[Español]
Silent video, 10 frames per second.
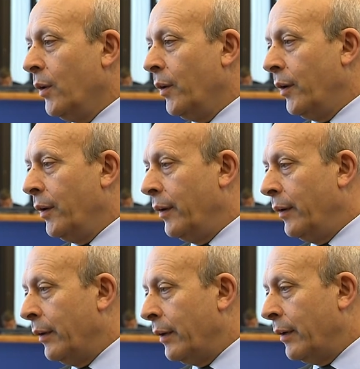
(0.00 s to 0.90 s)

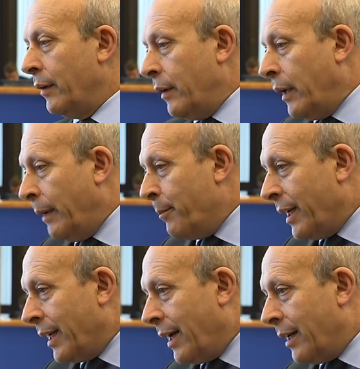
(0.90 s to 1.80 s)
eh, que
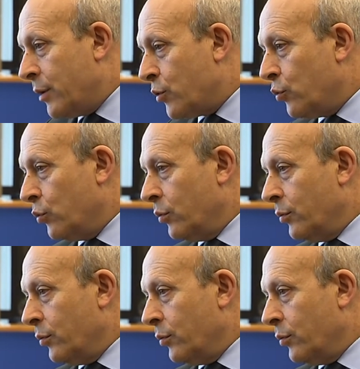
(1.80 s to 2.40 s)
para su